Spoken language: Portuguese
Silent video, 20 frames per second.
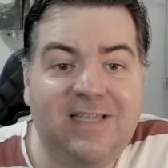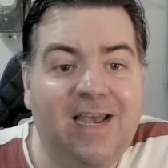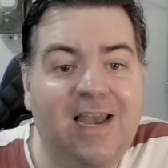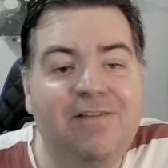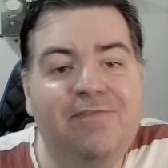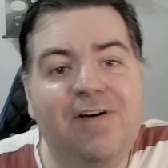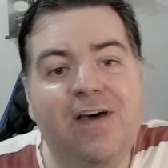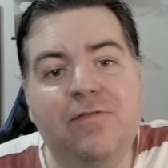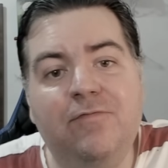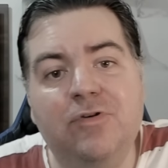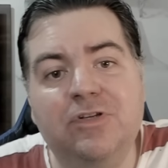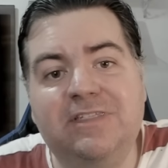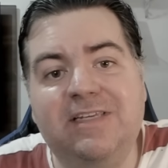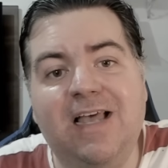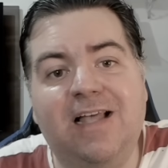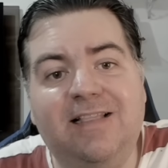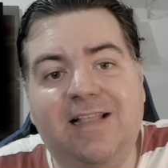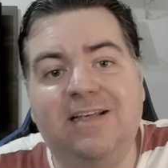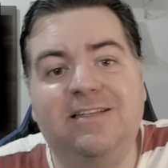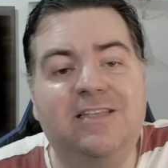que levaram
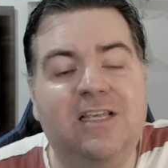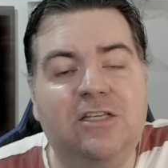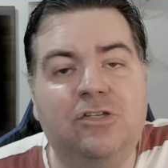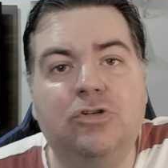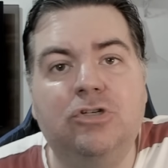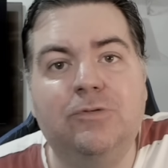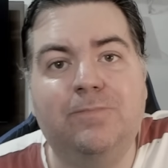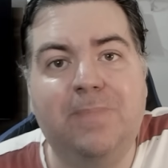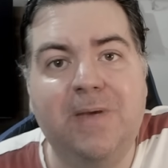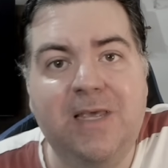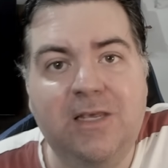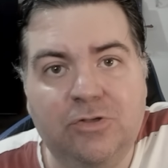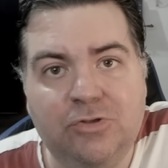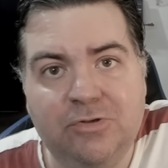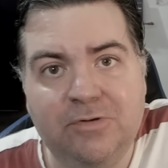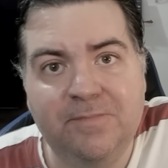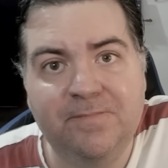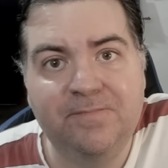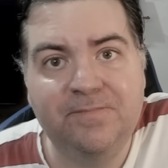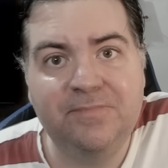você até a ser
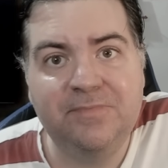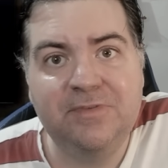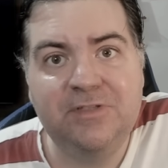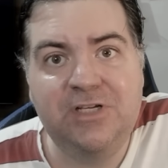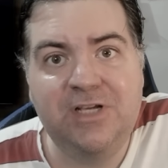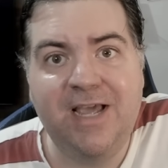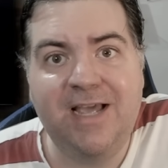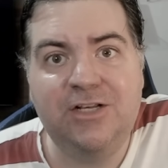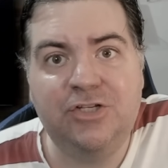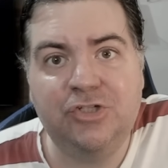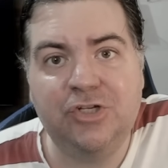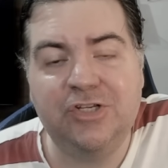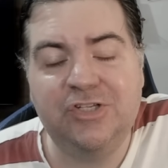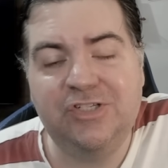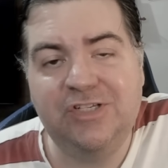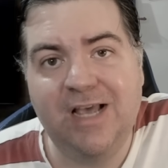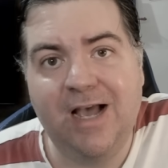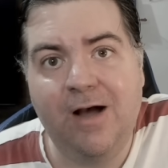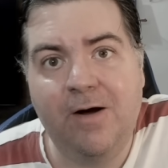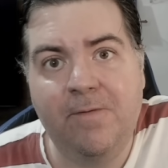suspenso de rede
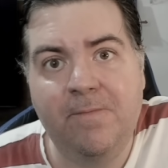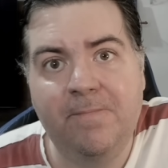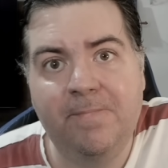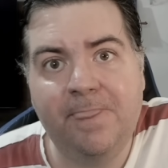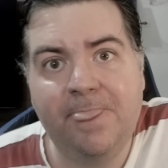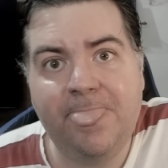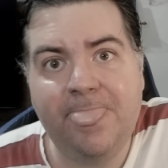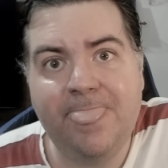social.